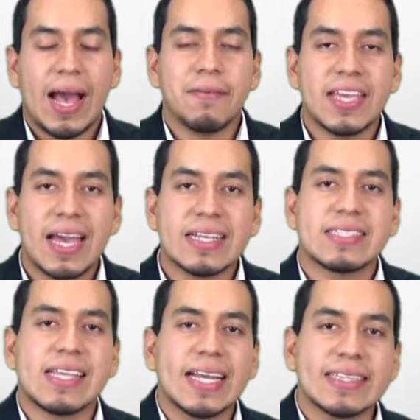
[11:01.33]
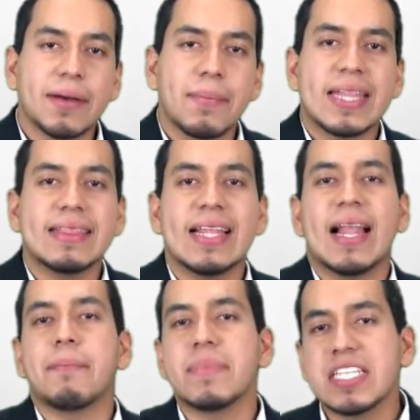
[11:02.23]
había exactamente
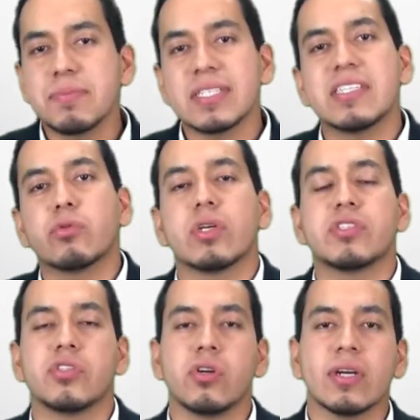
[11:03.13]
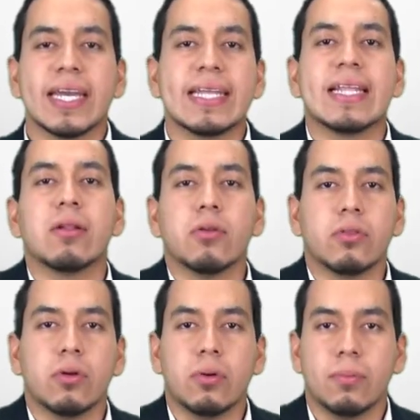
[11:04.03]
la misma situación que en el
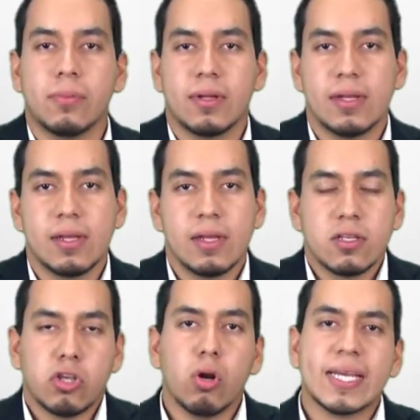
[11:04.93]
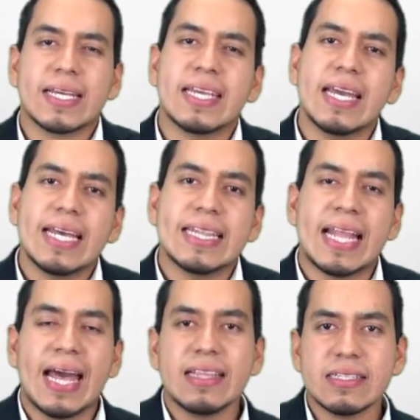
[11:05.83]
otro. Solo que aquí
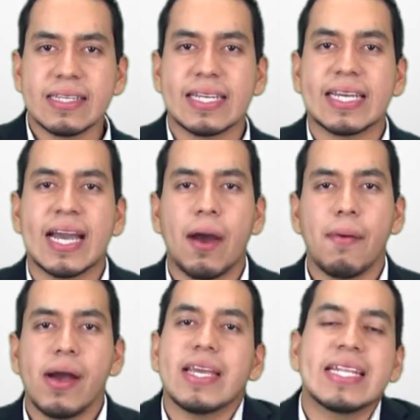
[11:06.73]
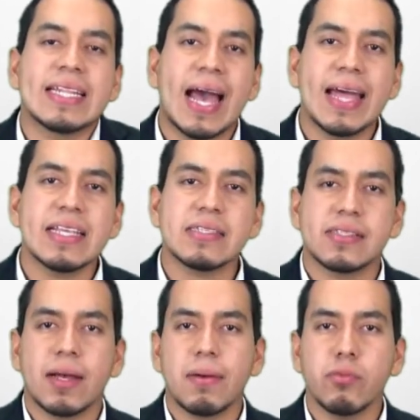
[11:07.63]
nadie se quejaba y nadie
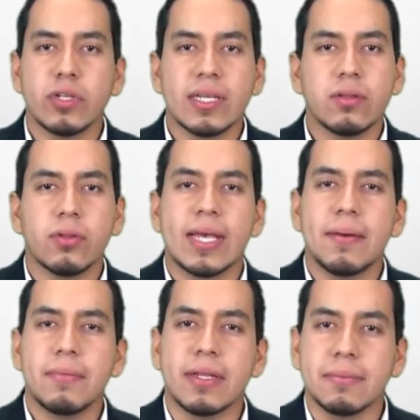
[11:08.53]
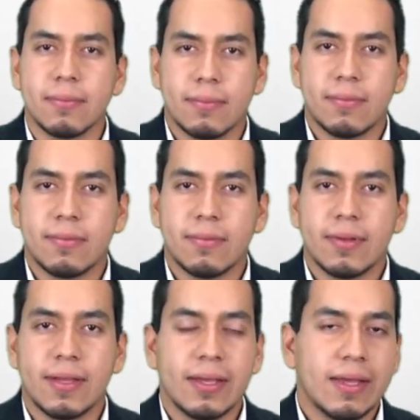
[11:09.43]
estaba muriendo de hambre.
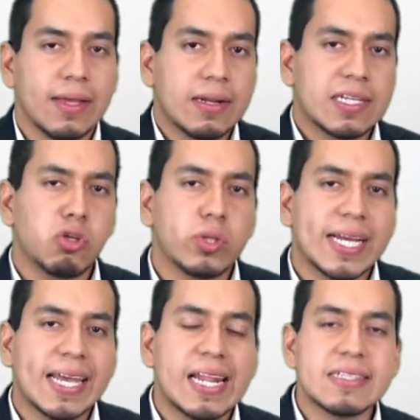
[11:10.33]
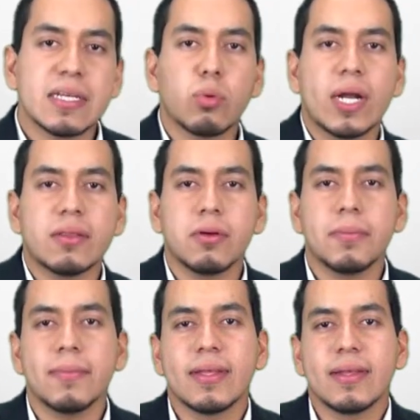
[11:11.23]
Resulta que en este cuarto